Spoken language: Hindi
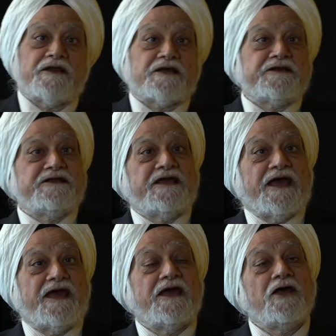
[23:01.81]
रखनी
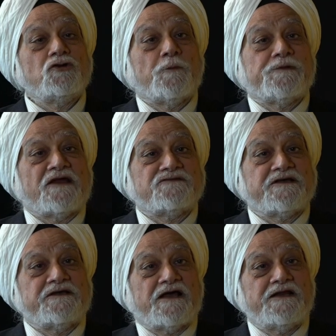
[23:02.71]
है तो प्लास्टिक
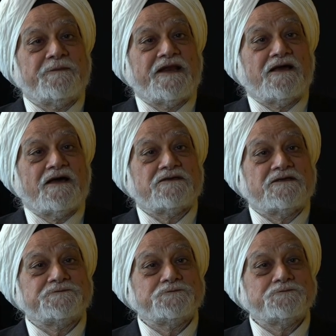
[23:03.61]
की रख ले मैंने कहा था
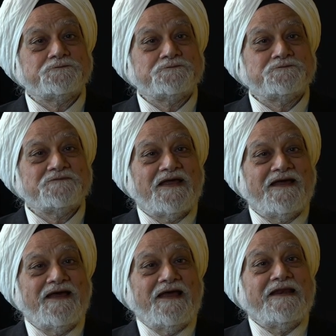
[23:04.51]

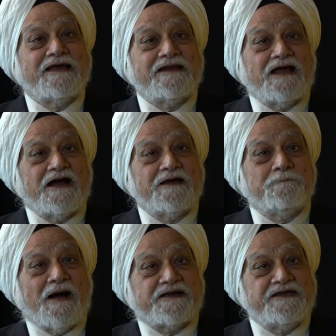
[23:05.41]
लेकिन अगर
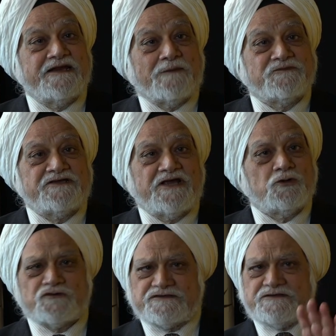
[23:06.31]
बाकी इलामतें चेंज
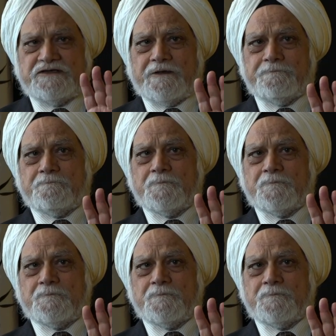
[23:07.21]
आपका मतलब ये